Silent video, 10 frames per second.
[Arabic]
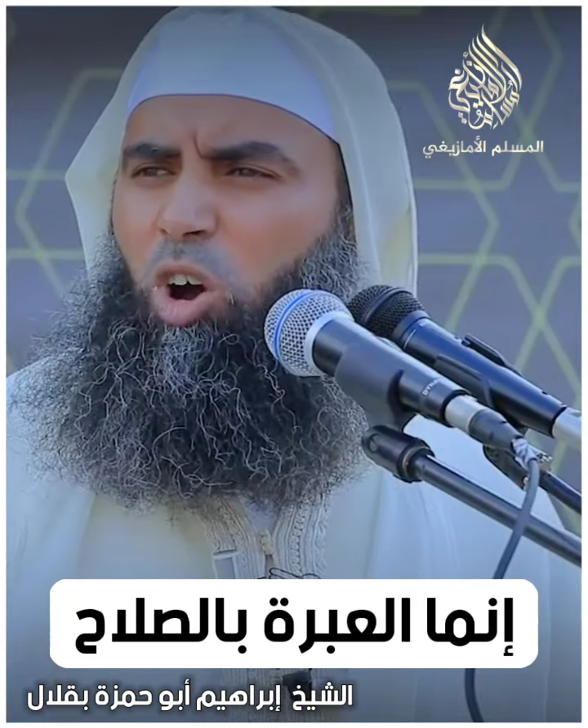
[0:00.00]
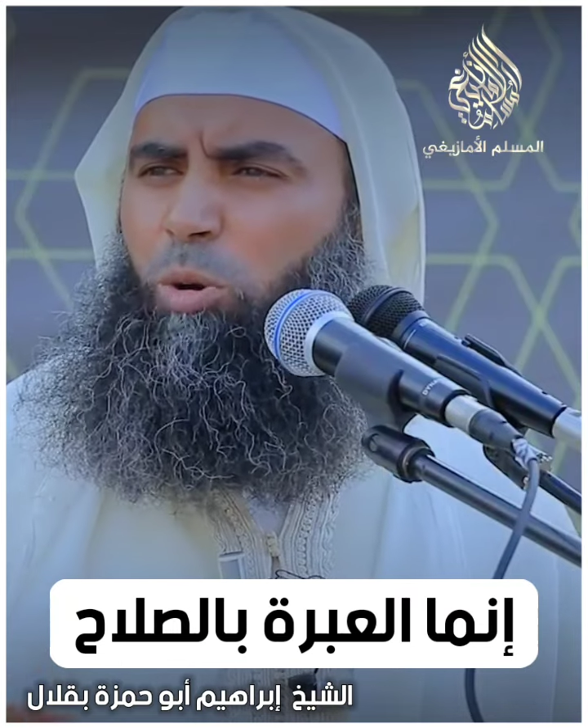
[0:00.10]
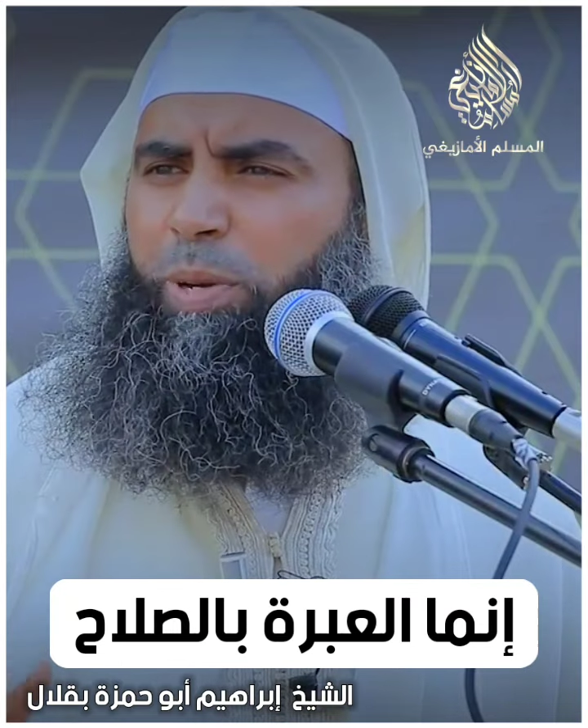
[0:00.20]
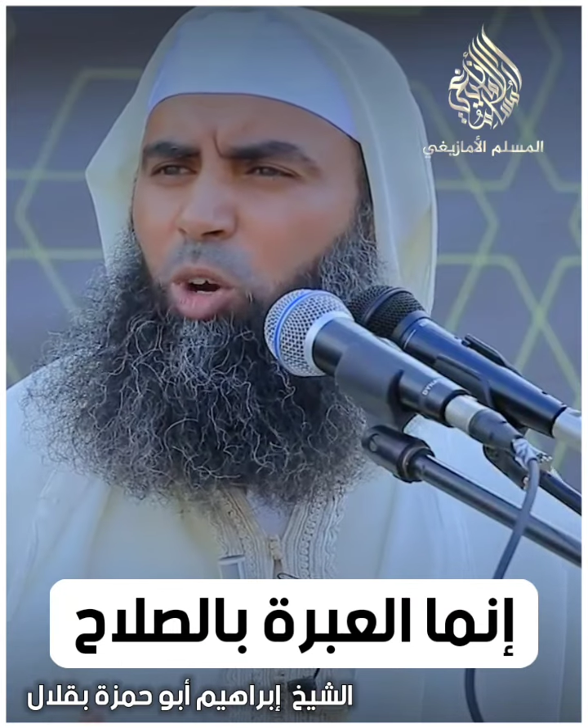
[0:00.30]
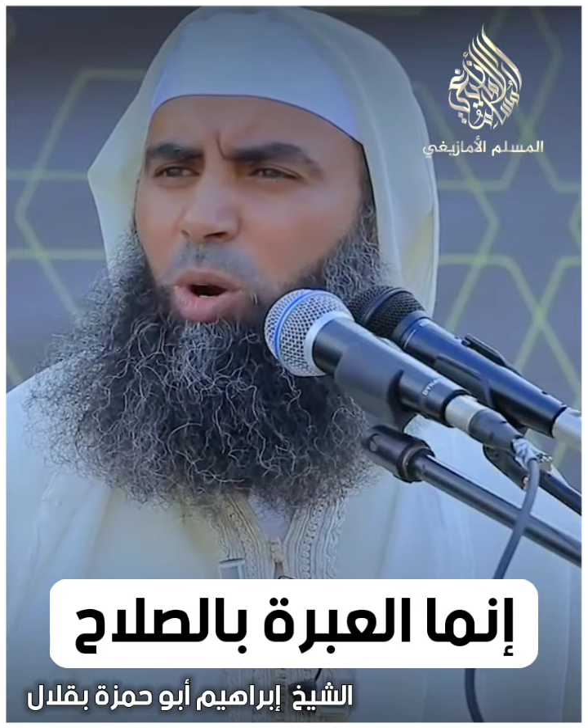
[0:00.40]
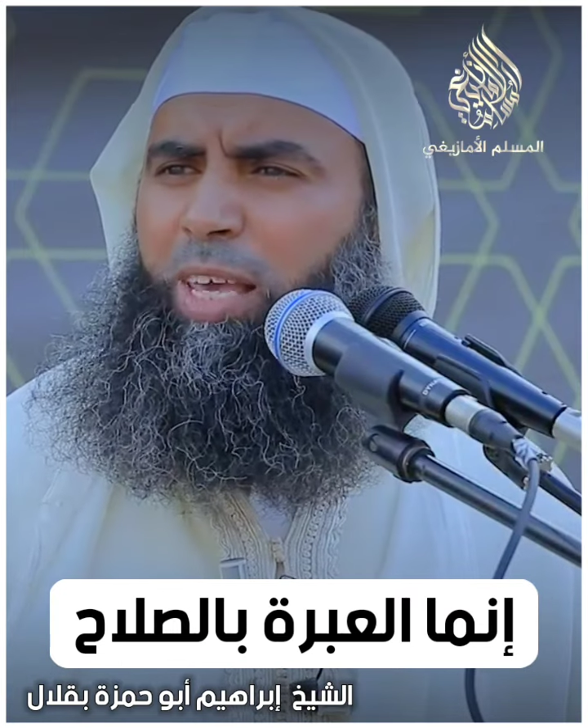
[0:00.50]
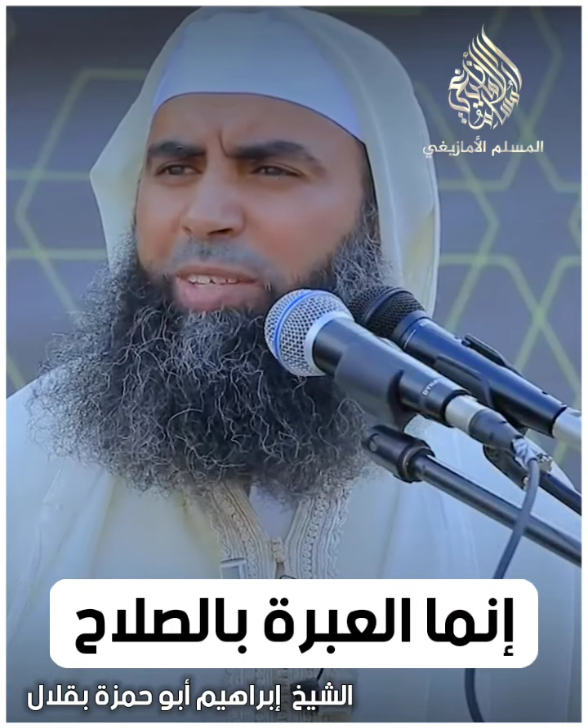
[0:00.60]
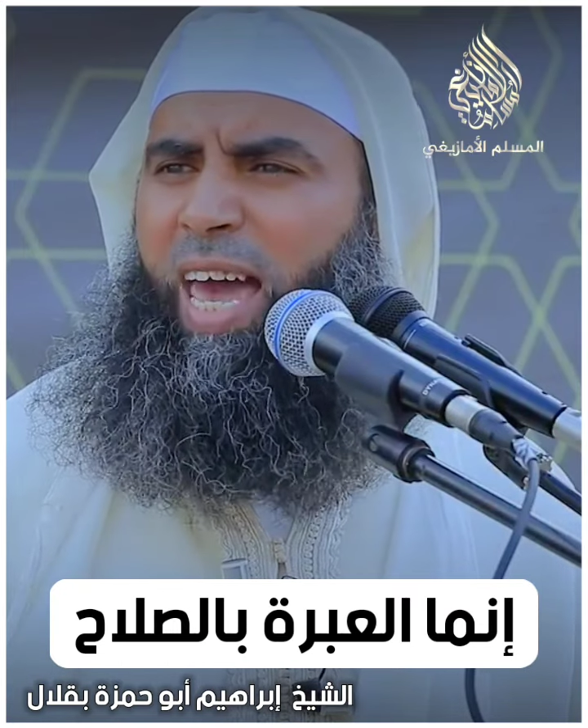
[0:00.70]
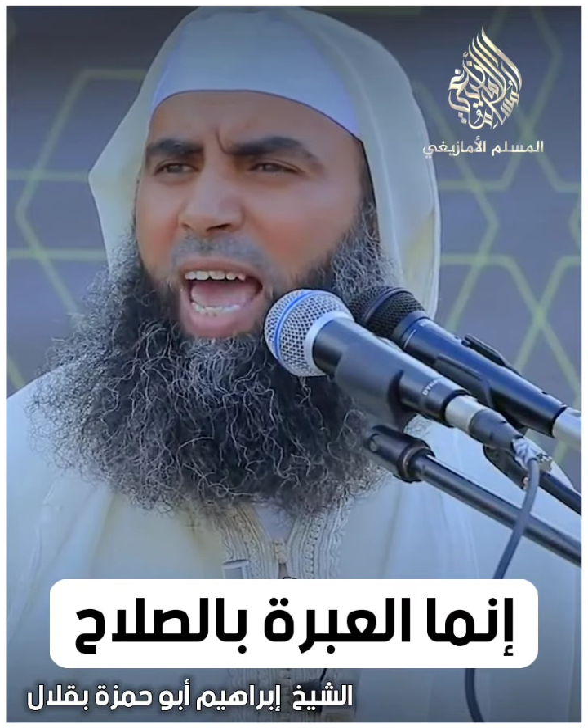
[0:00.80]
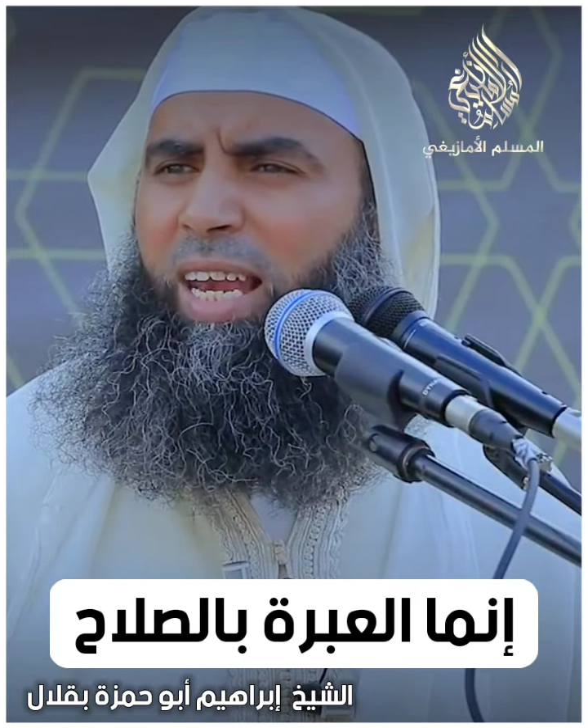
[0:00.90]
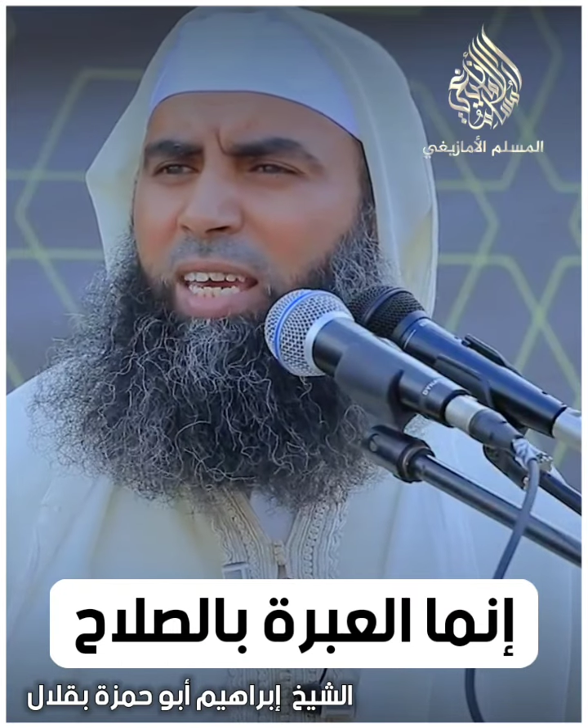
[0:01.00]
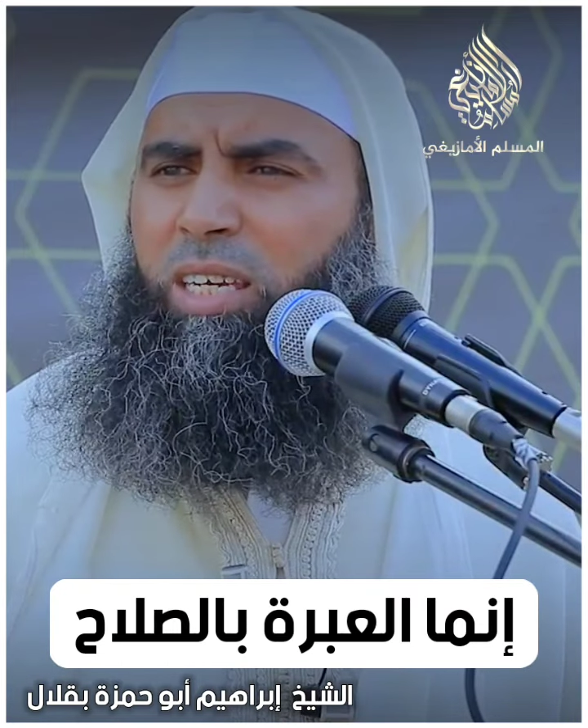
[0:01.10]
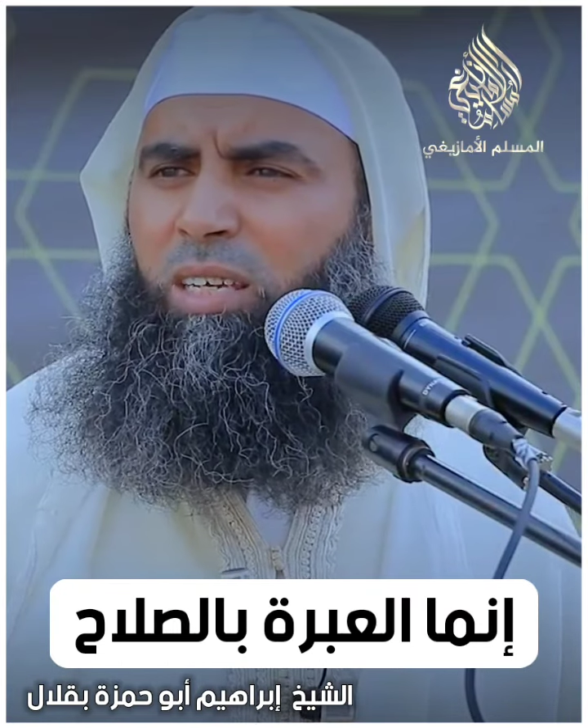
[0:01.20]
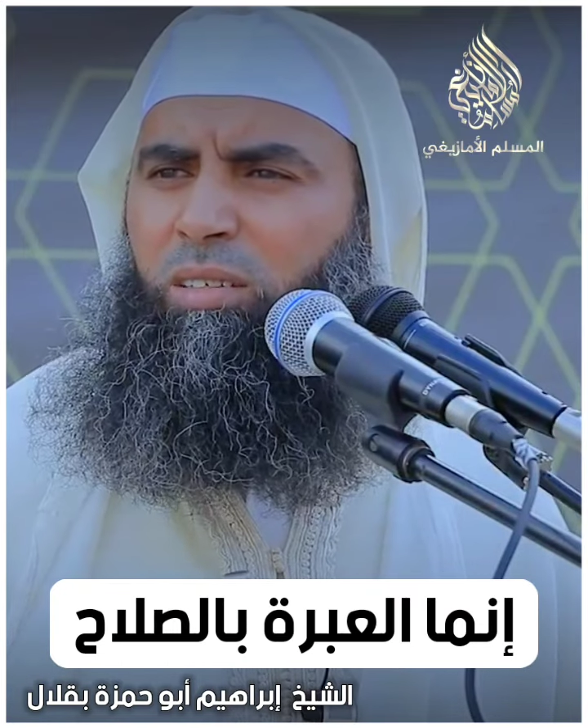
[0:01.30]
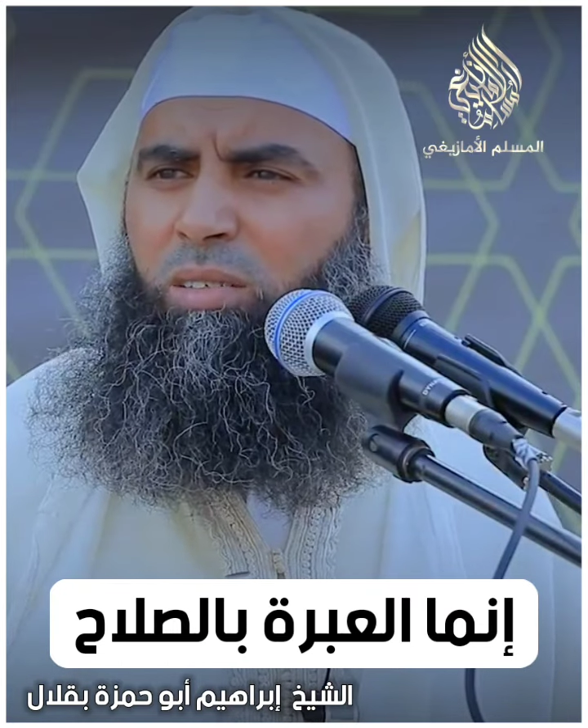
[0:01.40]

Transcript: الله بكل ذلك